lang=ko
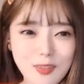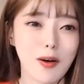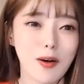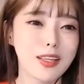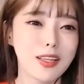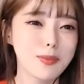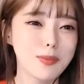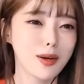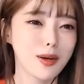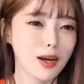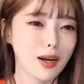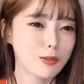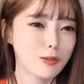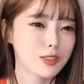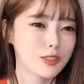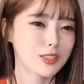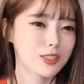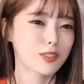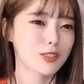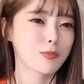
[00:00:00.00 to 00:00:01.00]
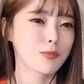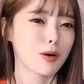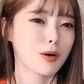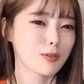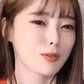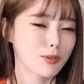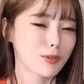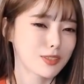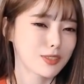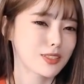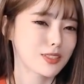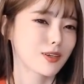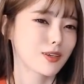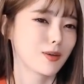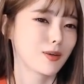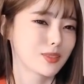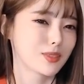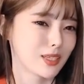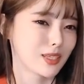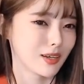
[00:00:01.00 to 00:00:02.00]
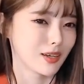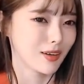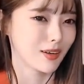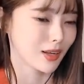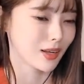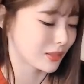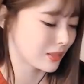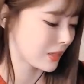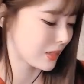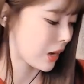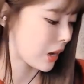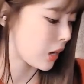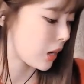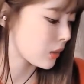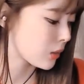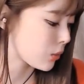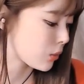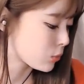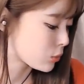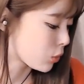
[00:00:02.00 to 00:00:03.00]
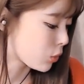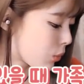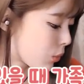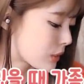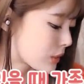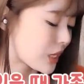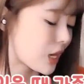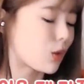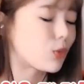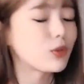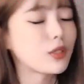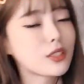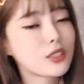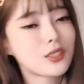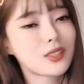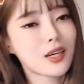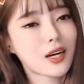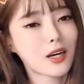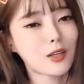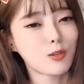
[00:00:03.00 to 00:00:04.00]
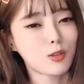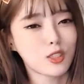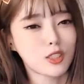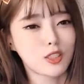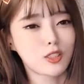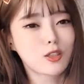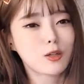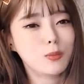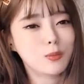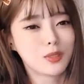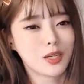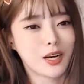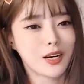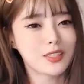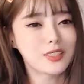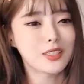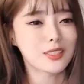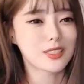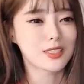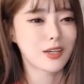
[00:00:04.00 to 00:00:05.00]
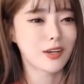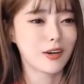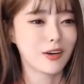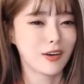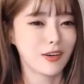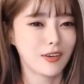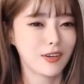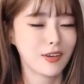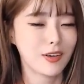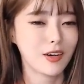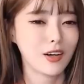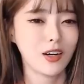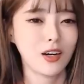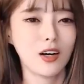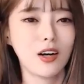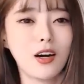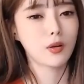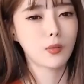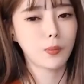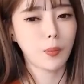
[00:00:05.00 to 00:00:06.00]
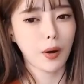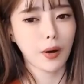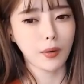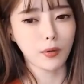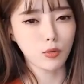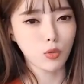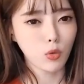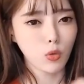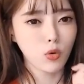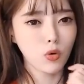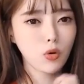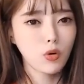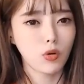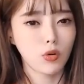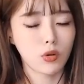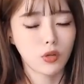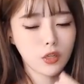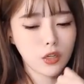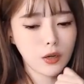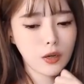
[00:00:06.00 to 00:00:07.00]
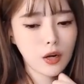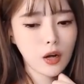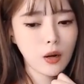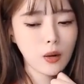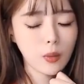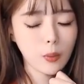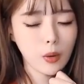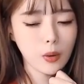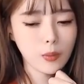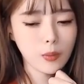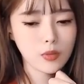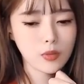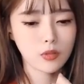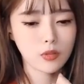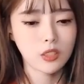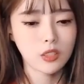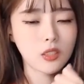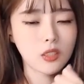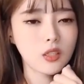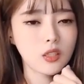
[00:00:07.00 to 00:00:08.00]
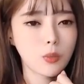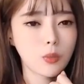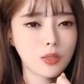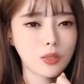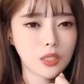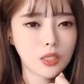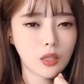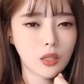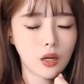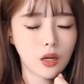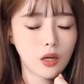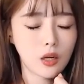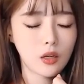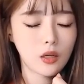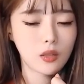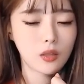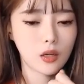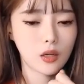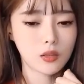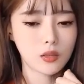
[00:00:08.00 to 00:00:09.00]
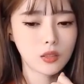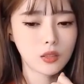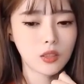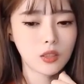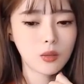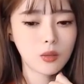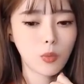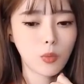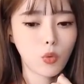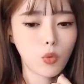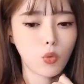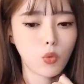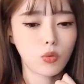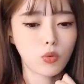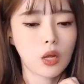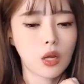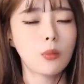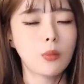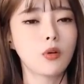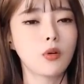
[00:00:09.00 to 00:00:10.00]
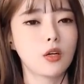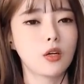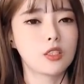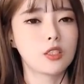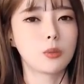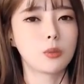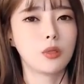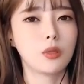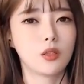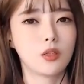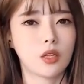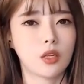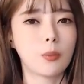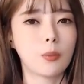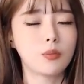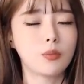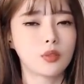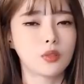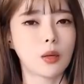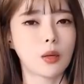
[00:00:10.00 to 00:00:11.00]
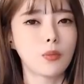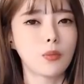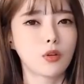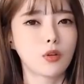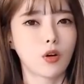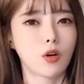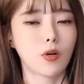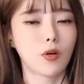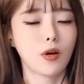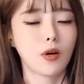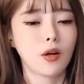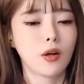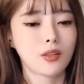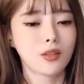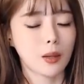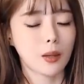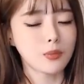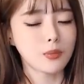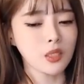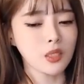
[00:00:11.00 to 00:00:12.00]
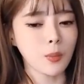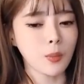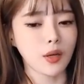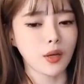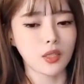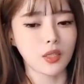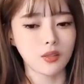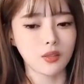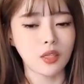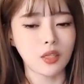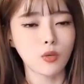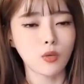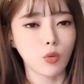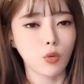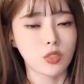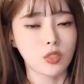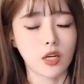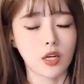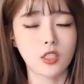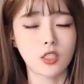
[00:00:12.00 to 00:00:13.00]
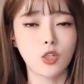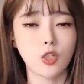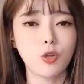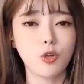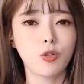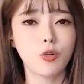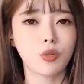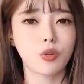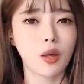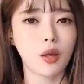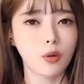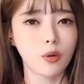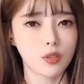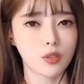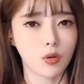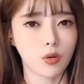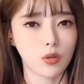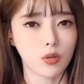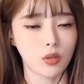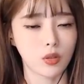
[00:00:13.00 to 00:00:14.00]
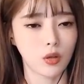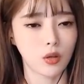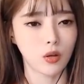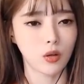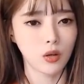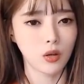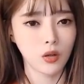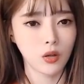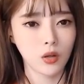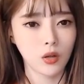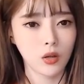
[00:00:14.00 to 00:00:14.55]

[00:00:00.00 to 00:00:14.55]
도아님은 가족 시트콤 방송할 생각 없으세요? 아, 나 저 원래 창원에 있을 때 가족 시트콤 잘했었어요. 어, 방송 이렇게 하, 면서 치킨을 먹잖아. 내가 치킨을 먹고 남은 거 있으면 남 남은 거 남자마자 띵동 제가 스튜디오 따로 있었거든요.